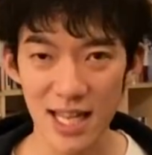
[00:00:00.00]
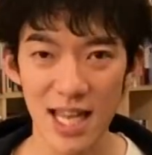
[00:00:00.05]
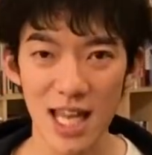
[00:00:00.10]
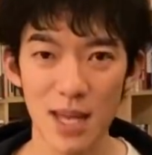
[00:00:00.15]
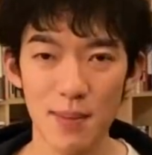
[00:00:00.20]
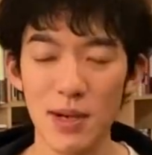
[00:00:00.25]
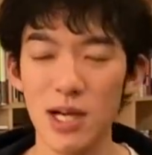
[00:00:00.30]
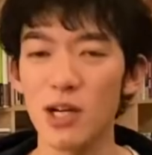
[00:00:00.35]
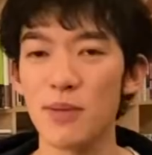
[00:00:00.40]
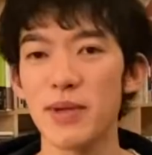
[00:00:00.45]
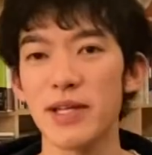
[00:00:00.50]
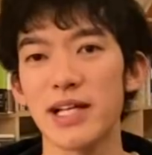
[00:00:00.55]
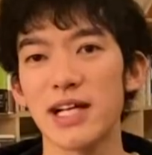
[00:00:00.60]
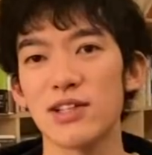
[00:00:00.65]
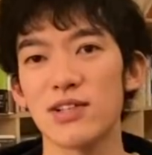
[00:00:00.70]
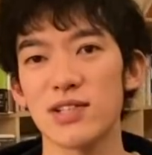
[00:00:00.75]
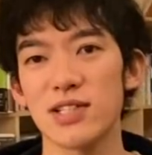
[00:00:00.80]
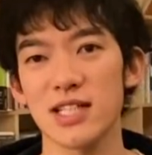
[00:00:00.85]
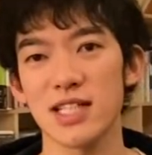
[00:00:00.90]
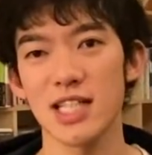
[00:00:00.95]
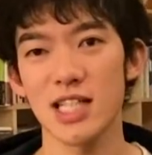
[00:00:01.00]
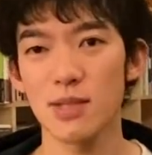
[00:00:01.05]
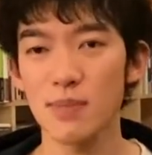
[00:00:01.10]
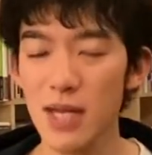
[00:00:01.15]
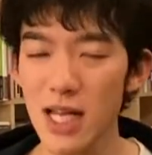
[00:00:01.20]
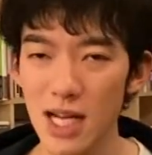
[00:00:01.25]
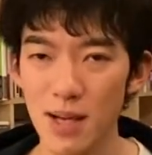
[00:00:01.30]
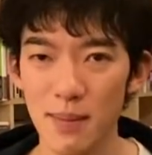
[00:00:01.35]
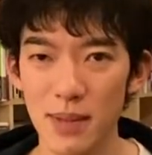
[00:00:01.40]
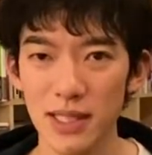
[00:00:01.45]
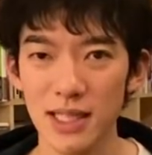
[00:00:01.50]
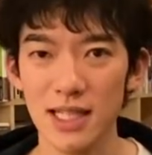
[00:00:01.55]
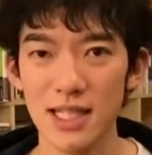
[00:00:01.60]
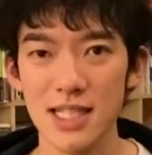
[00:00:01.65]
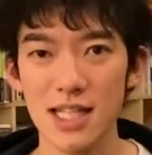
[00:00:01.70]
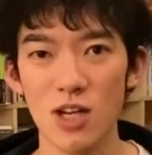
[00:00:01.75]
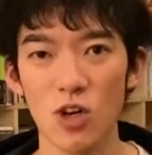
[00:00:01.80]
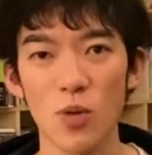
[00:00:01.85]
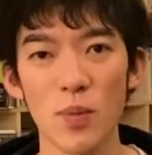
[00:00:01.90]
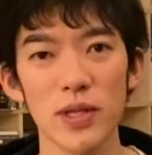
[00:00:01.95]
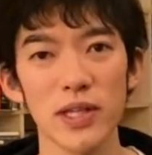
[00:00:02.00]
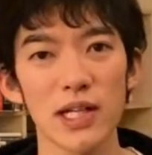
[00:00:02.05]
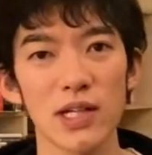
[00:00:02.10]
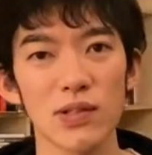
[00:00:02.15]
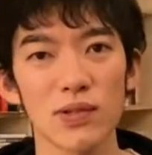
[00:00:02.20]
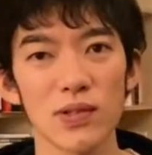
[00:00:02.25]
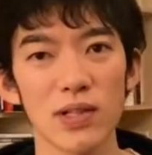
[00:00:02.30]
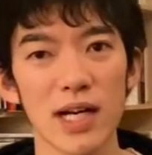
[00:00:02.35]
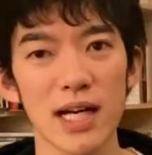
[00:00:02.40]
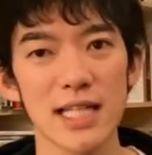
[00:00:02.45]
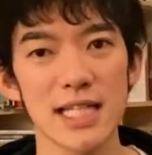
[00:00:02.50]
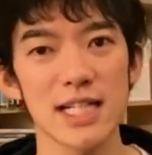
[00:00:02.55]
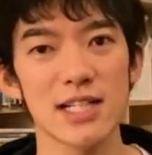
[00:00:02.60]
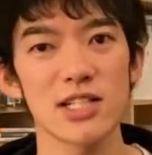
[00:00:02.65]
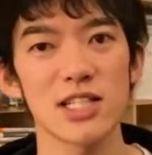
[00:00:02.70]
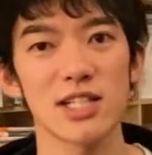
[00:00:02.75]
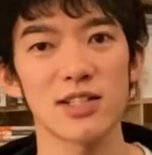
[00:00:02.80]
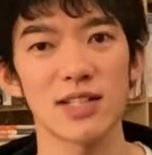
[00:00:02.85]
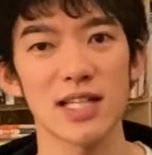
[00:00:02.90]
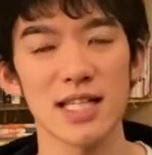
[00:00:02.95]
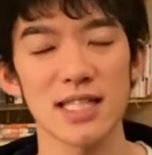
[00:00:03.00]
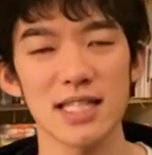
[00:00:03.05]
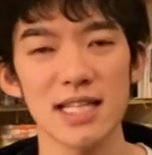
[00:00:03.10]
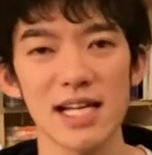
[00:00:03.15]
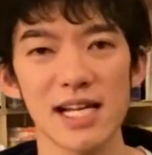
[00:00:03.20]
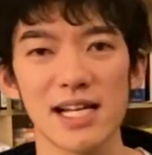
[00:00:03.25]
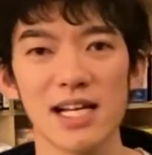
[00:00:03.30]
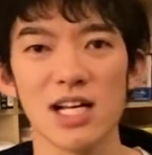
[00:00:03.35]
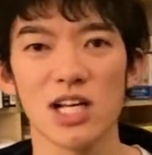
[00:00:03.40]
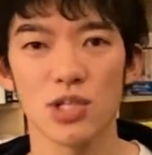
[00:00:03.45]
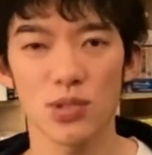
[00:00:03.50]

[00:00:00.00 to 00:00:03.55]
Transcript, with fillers: え番組タイトルの説明欄、またはですね、コメント欄の方からチェックしてください。